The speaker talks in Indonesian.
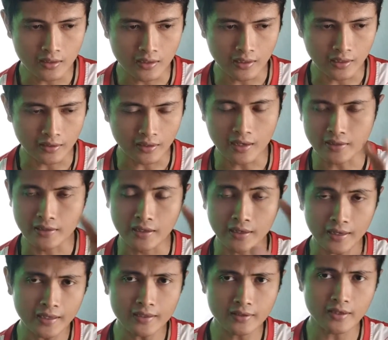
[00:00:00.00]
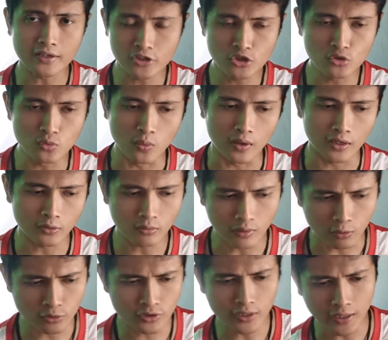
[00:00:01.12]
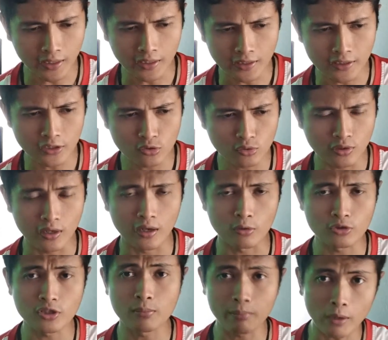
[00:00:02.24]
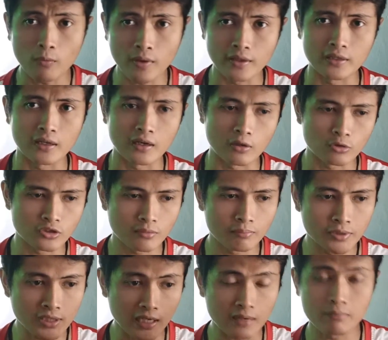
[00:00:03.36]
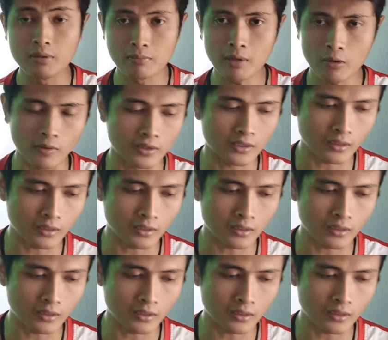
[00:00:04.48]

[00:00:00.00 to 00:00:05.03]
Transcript: dengan harga raket yang dijual itu harusnya raketnya juga harusnya mewah ya, harusnya bisa lebih mewah.